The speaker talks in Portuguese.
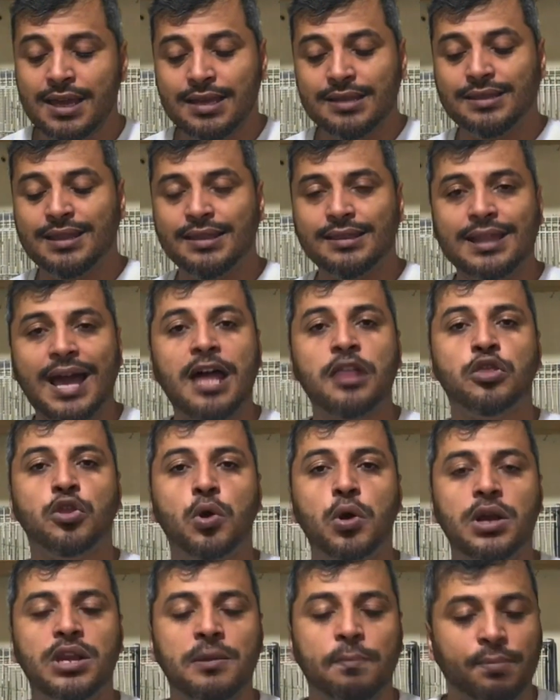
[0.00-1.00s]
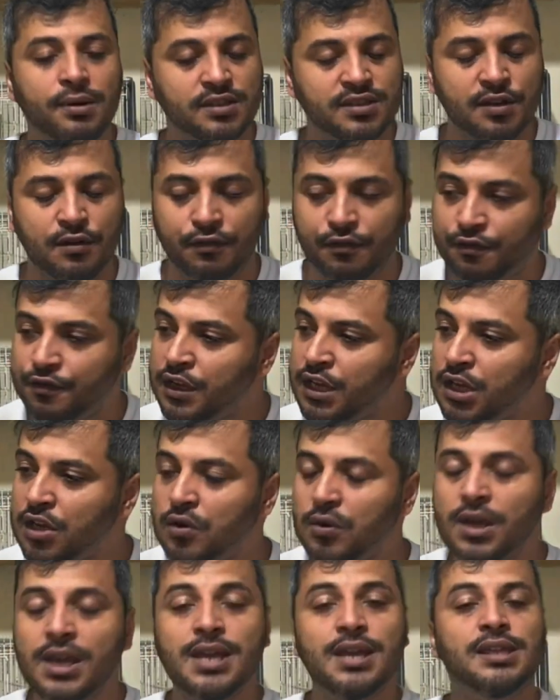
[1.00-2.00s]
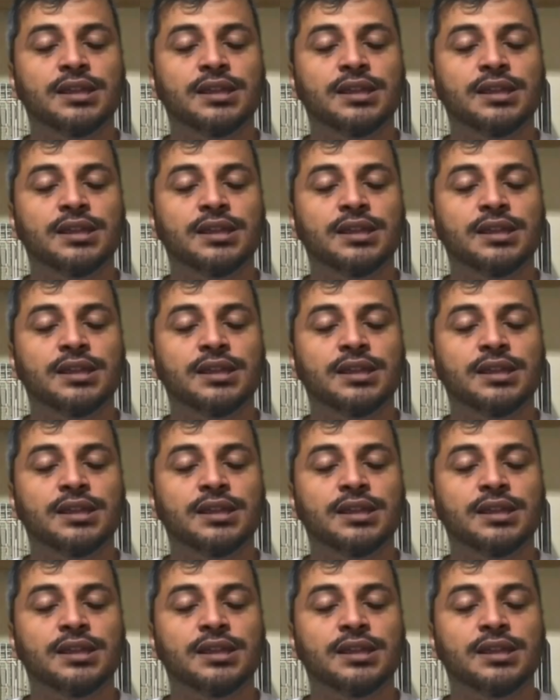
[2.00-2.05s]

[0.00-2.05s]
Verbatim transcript: e ter Danone para o seu filho,